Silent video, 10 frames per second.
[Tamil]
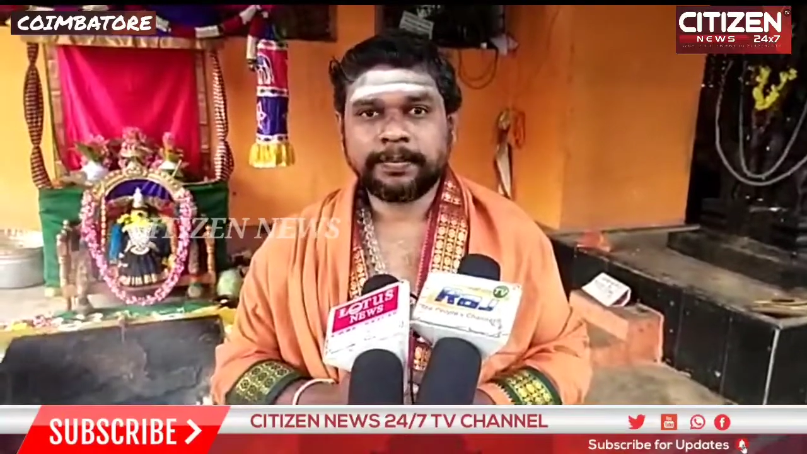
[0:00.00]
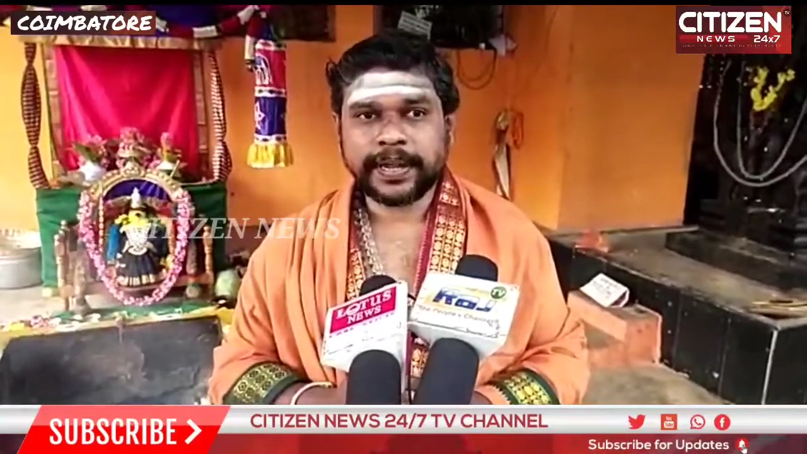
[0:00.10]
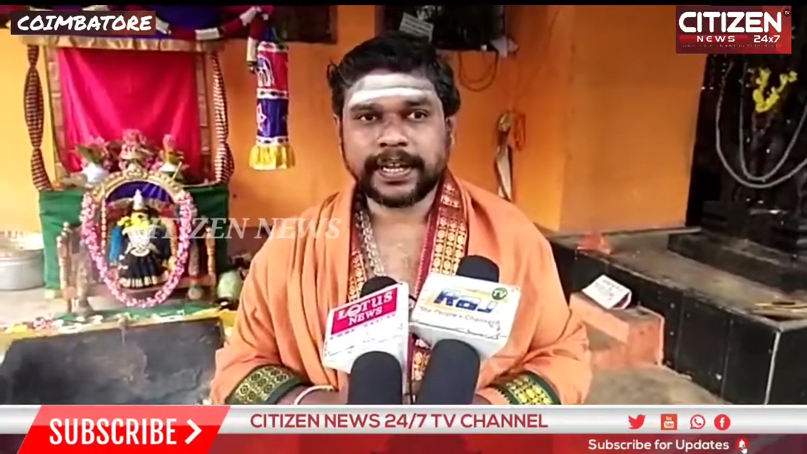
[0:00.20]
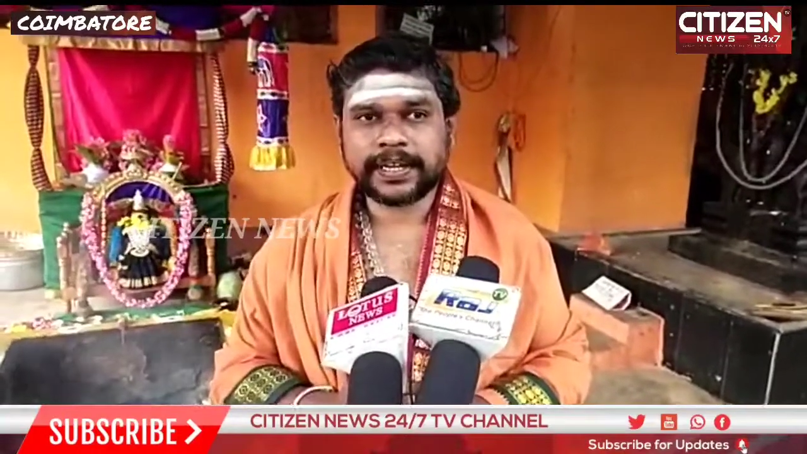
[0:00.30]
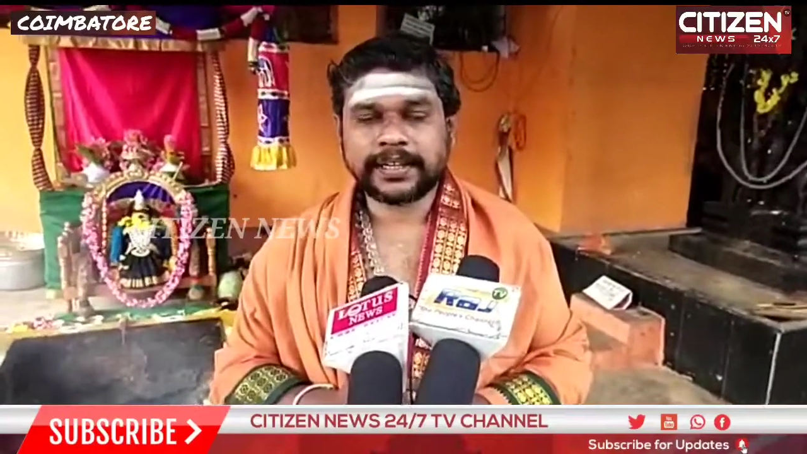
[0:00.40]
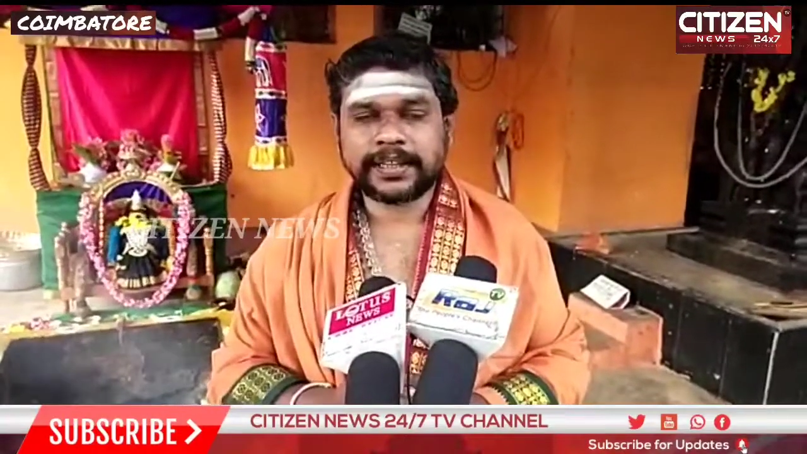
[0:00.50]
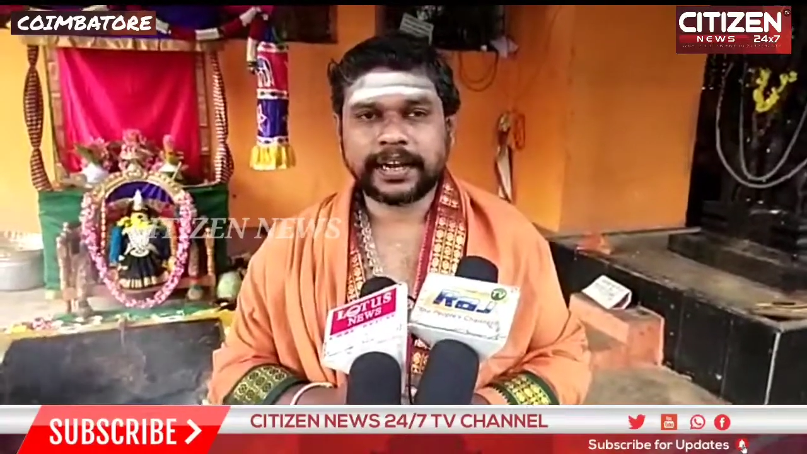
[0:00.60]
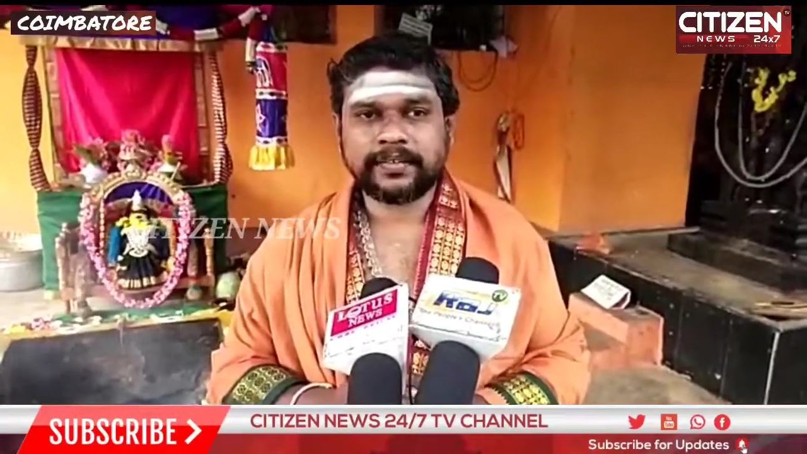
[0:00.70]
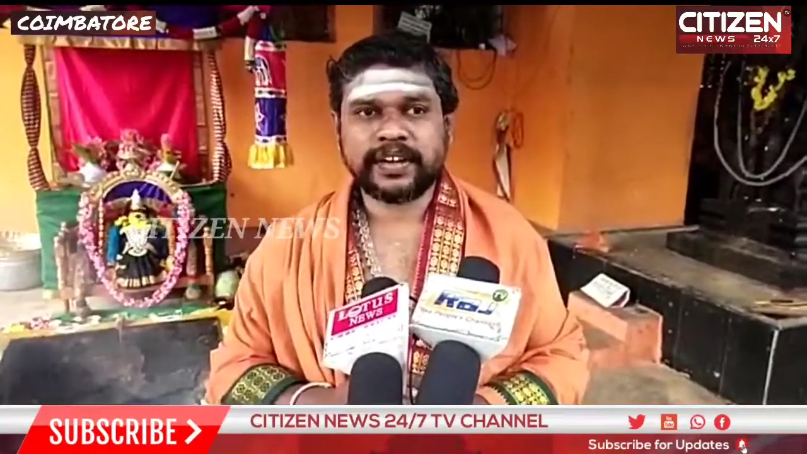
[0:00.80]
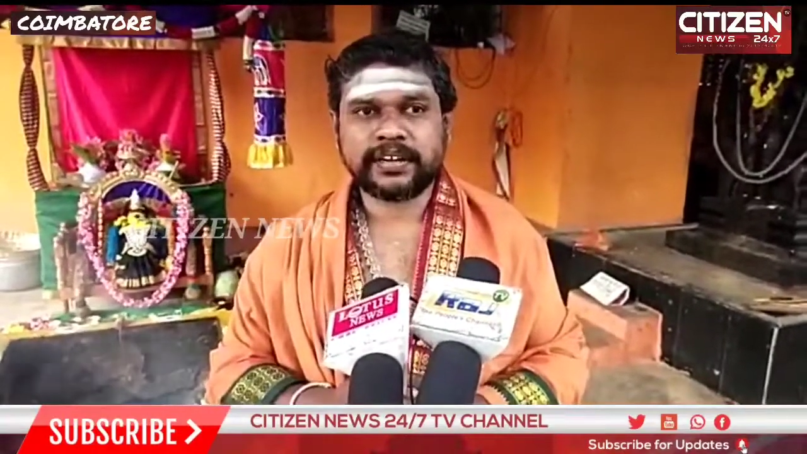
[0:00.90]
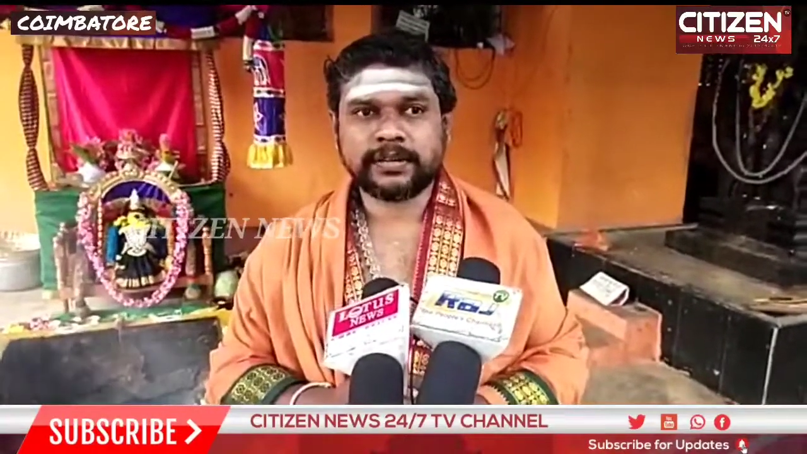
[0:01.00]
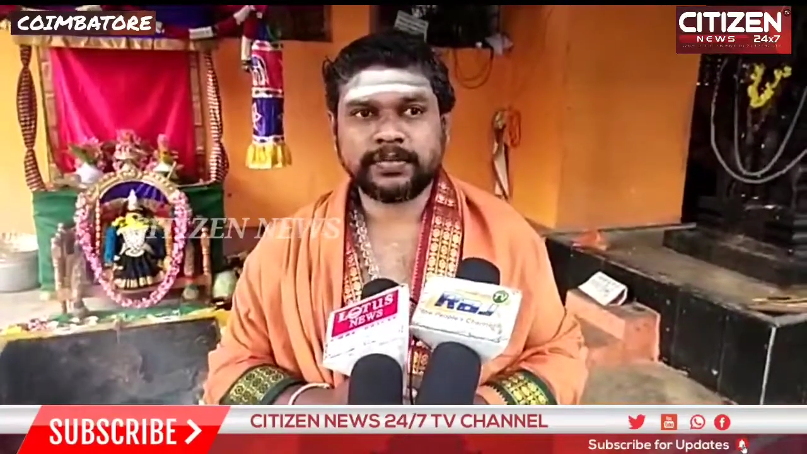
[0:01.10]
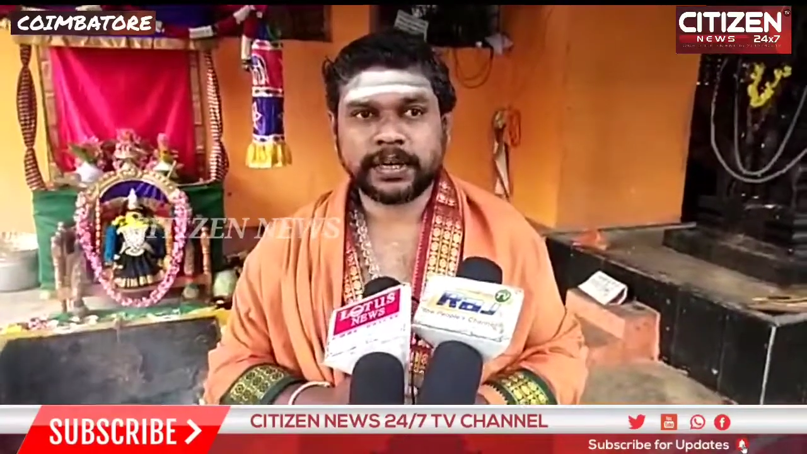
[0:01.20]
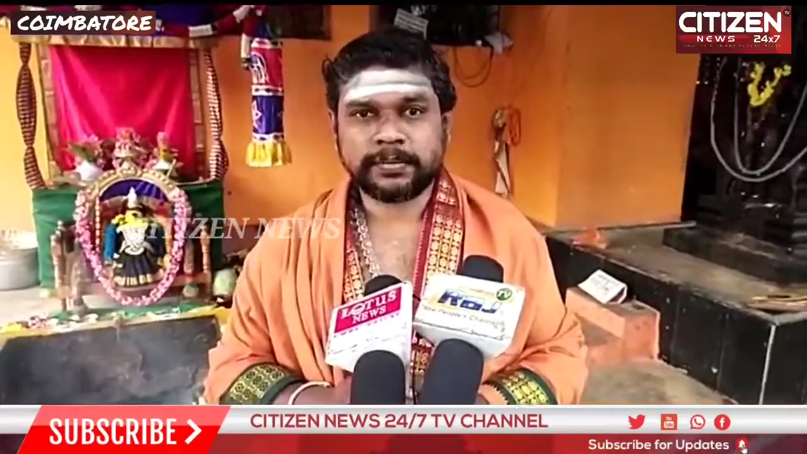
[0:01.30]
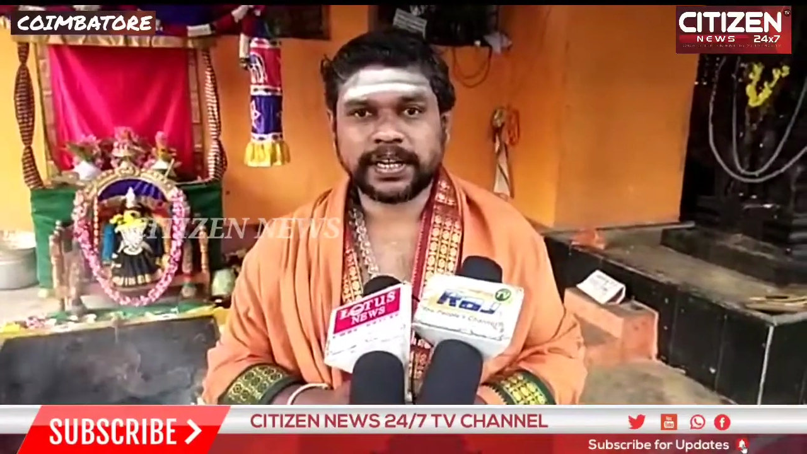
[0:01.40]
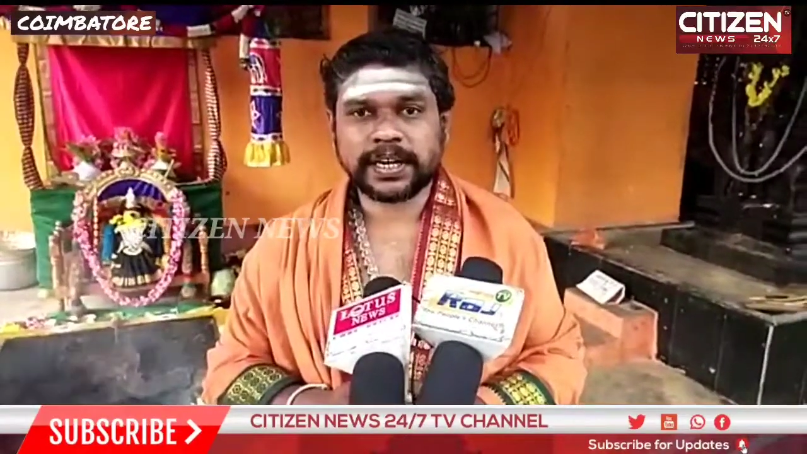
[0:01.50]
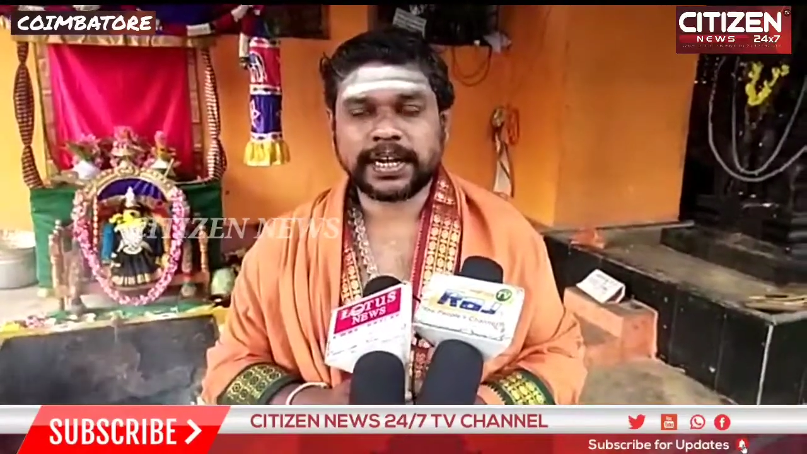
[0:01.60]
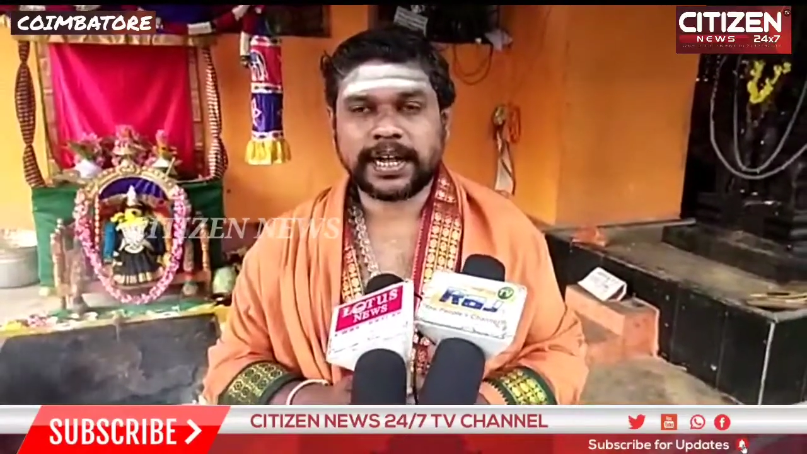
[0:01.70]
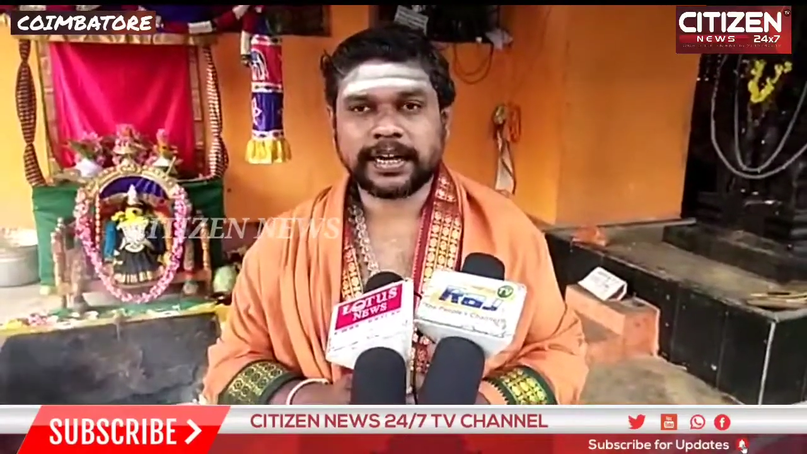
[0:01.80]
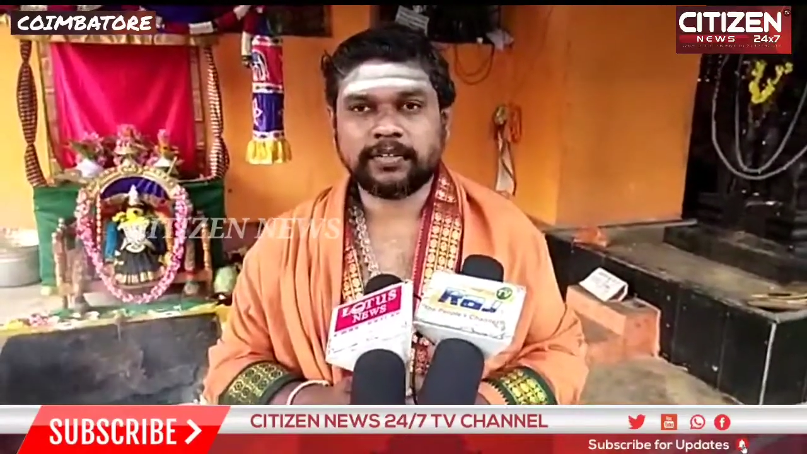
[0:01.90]
பெருக்கி தர வேண்டும்
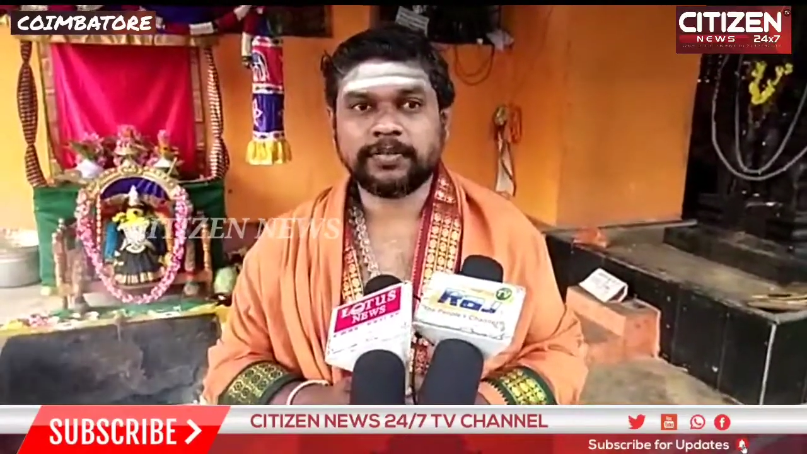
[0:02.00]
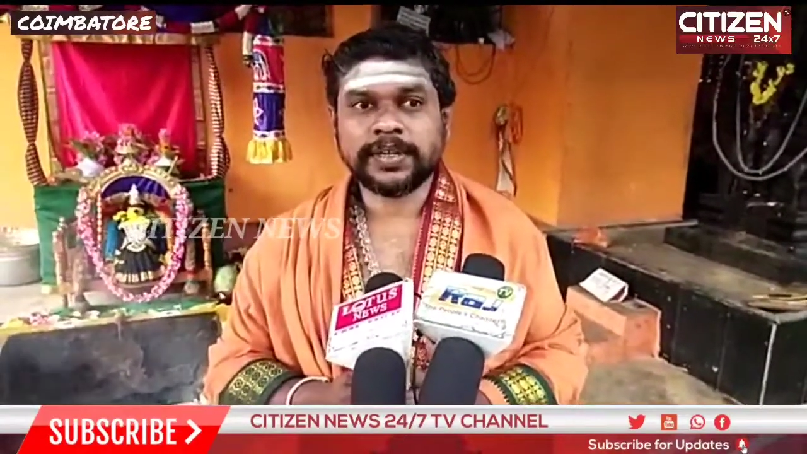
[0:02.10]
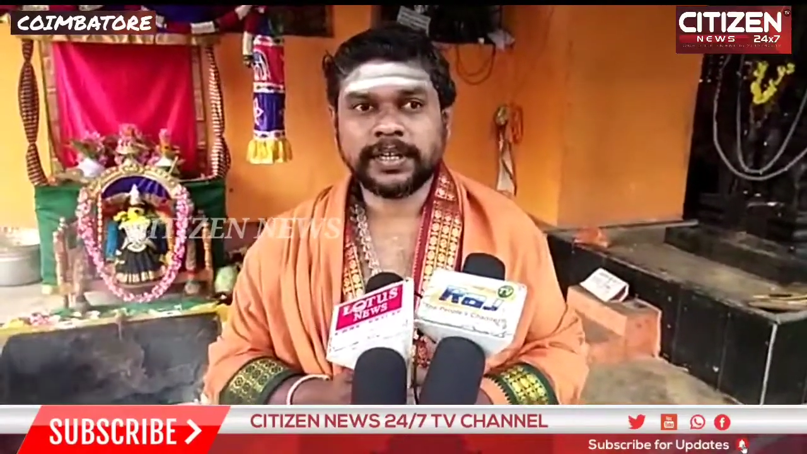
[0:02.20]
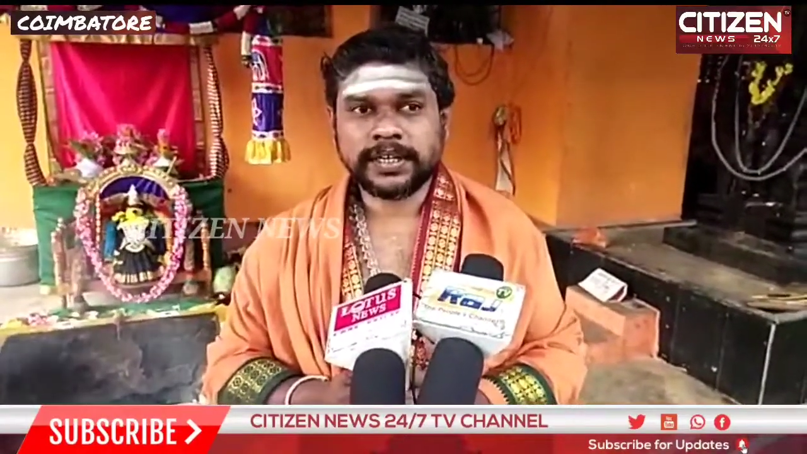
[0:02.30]
என்பதற்காகவும்